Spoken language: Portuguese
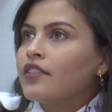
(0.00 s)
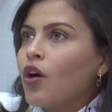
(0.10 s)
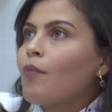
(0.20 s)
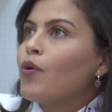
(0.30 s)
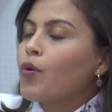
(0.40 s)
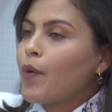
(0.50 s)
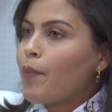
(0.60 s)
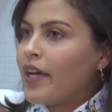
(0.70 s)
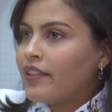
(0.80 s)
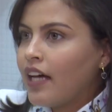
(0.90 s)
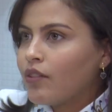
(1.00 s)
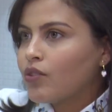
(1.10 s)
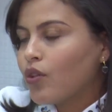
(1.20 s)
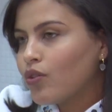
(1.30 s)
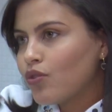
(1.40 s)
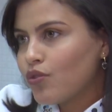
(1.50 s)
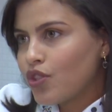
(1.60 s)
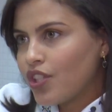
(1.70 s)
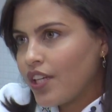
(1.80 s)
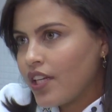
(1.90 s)
Então é bom que o proprietário todos os
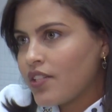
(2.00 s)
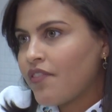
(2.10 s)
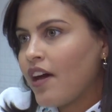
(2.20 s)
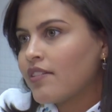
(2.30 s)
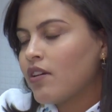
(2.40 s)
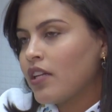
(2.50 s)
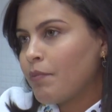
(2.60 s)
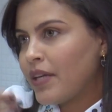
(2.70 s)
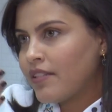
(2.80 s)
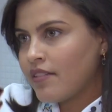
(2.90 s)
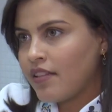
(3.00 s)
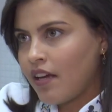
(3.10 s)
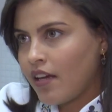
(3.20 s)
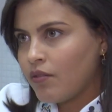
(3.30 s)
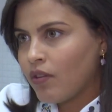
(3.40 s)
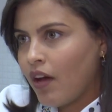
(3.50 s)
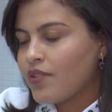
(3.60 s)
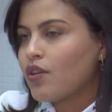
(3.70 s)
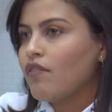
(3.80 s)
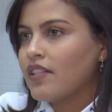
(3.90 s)
dias faça uma limpezazinha regular, uma
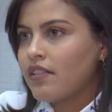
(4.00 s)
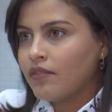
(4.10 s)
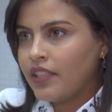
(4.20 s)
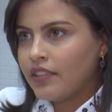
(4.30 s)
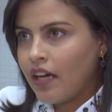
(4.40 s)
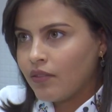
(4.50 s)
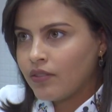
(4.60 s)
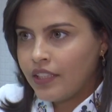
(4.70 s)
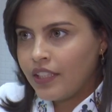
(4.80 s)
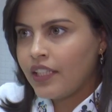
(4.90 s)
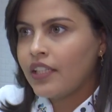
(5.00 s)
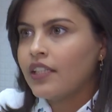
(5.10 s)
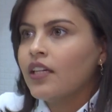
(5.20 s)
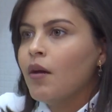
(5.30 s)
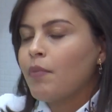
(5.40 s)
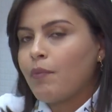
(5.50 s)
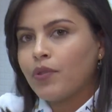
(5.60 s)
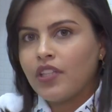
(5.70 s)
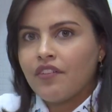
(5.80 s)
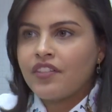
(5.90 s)
escovação dental dele, para
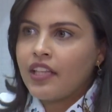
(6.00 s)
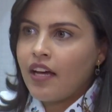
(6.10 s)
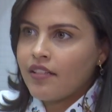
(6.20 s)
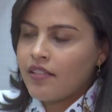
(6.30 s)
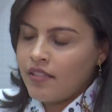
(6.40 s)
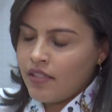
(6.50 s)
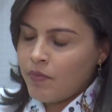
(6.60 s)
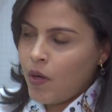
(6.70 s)
poder evitar esses